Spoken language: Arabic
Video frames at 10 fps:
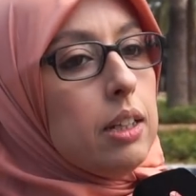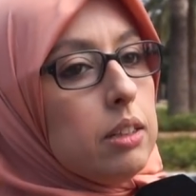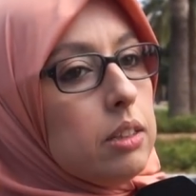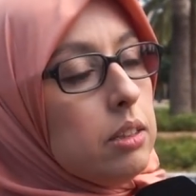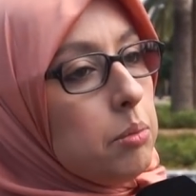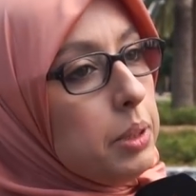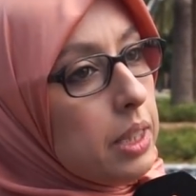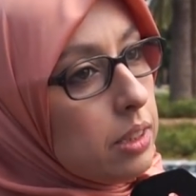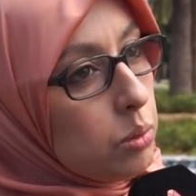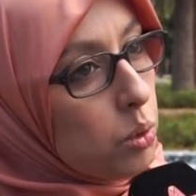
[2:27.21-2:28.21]
آه،
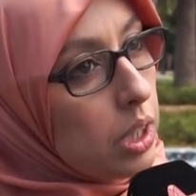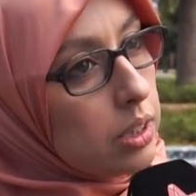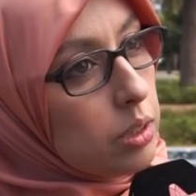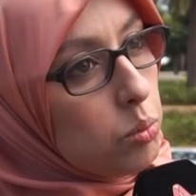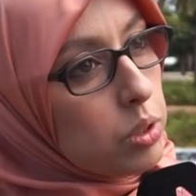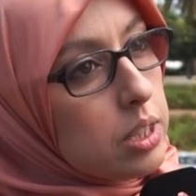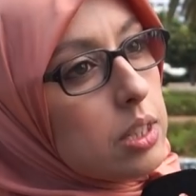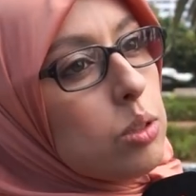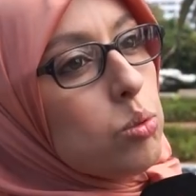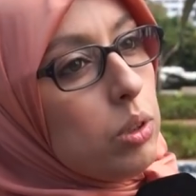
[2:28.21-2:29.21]
بناء الديمقراطيه
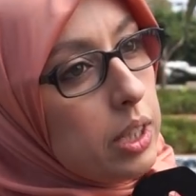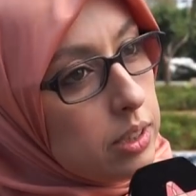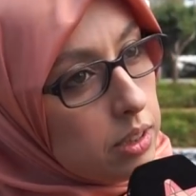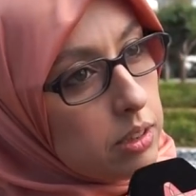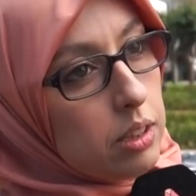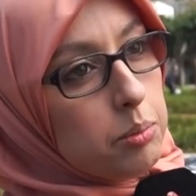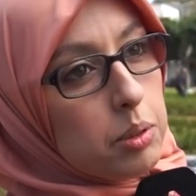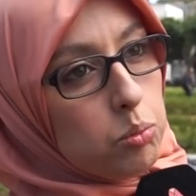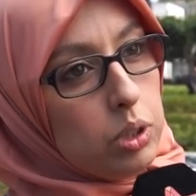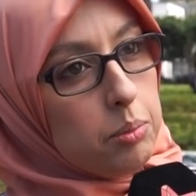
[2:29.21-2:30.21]
المؤسسات هو ايضا
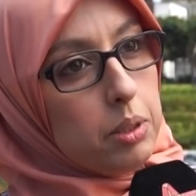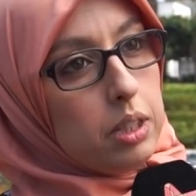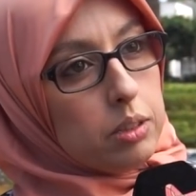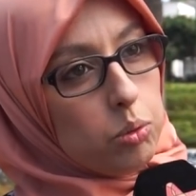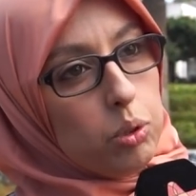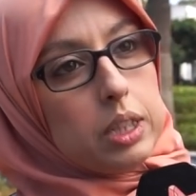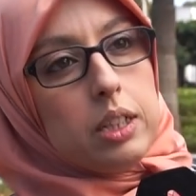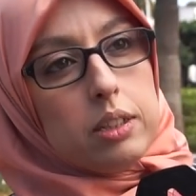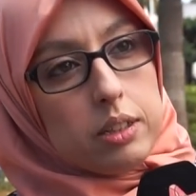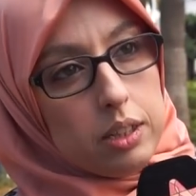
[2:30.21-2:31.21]
امر مهم لانه هو اللي
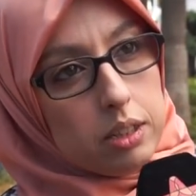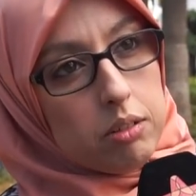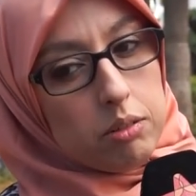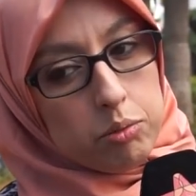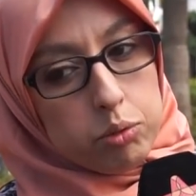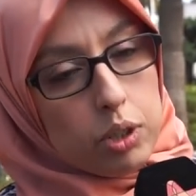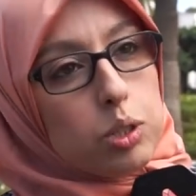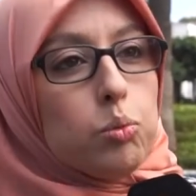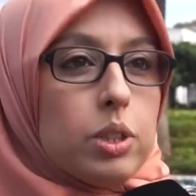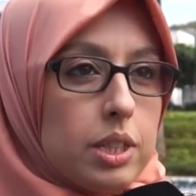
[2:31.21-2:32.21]
كيعطي
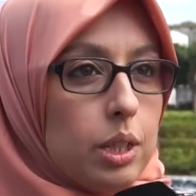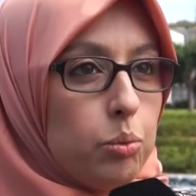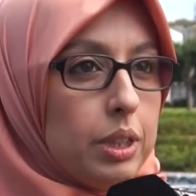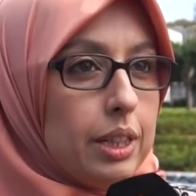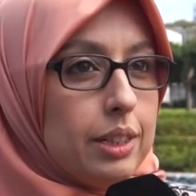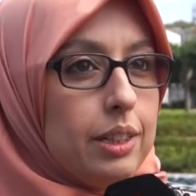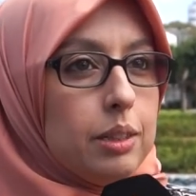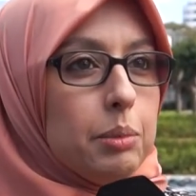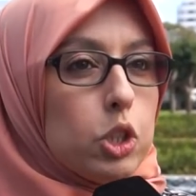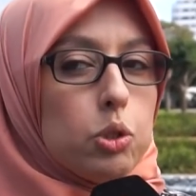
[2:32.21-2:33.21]
فرص متساويه لان
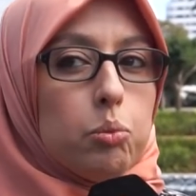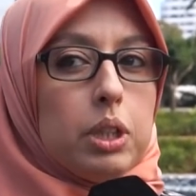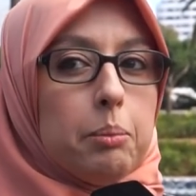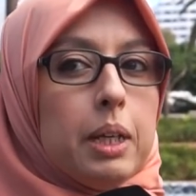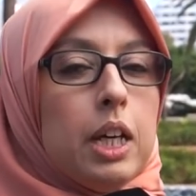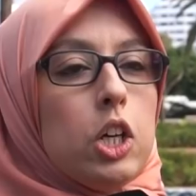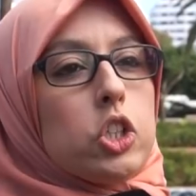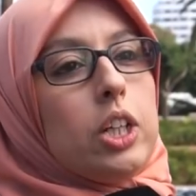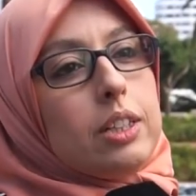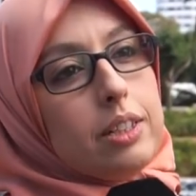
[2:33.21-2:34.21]
حنا ماشي مهم
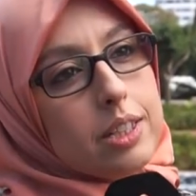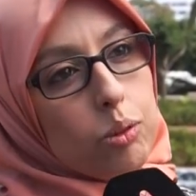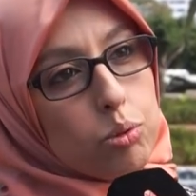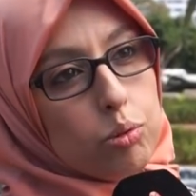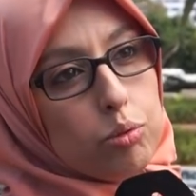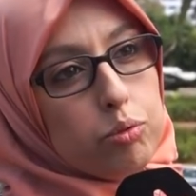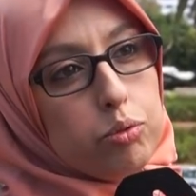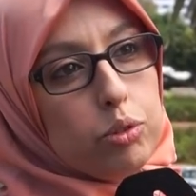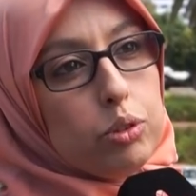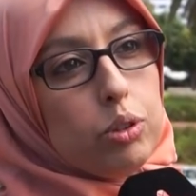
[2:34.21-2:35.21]
شحال النساء وصلوا
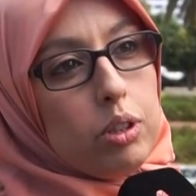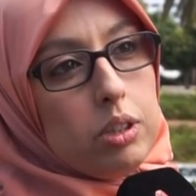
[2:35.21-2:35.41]
لفوق